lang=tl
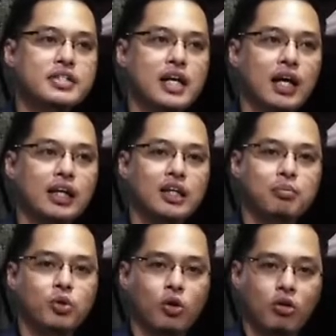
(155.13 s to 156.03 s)
isang
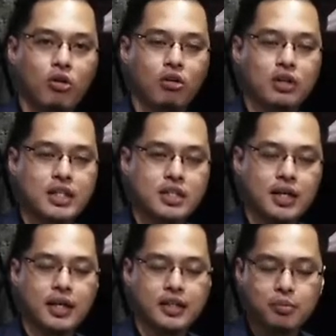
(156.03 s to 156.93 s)
Hebrew concordance,
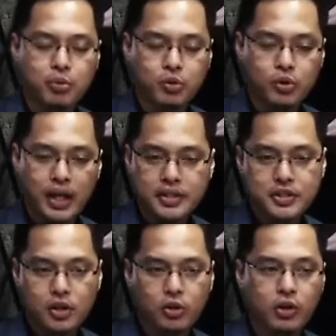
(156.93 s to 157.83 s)
ay, Hebrew
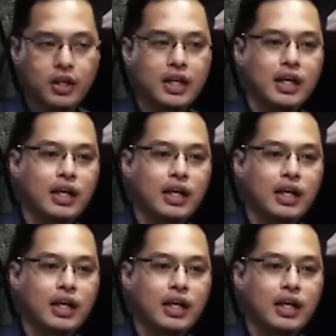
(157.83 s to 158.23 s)
lexicon,